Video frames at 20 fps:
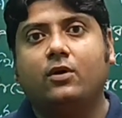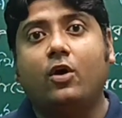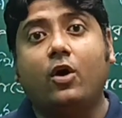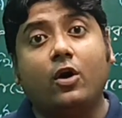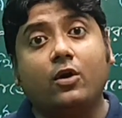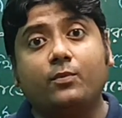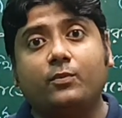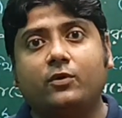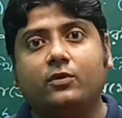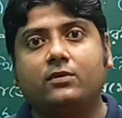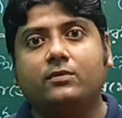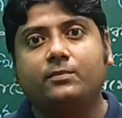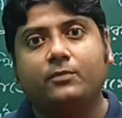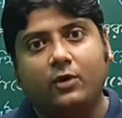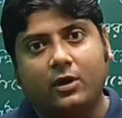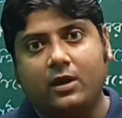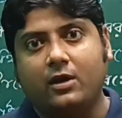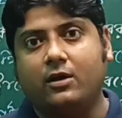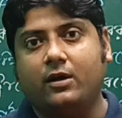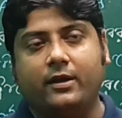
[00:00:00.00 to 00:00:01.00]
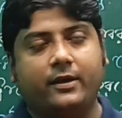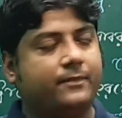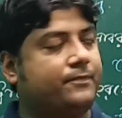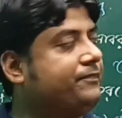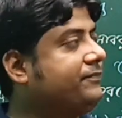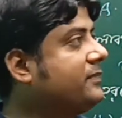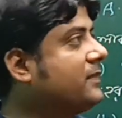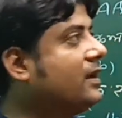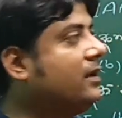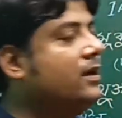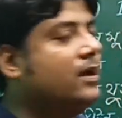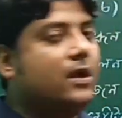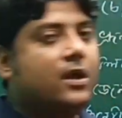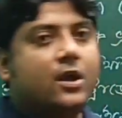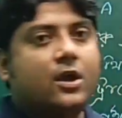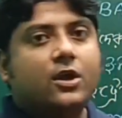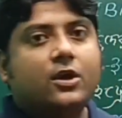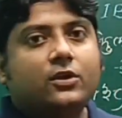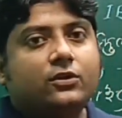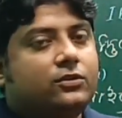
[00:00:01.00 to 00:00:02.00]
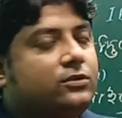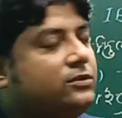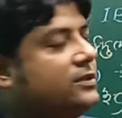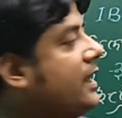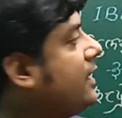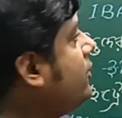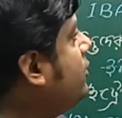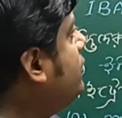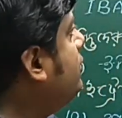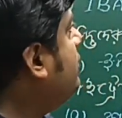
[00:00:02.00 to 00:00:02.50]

হরমোন বলা হয় তো দেখো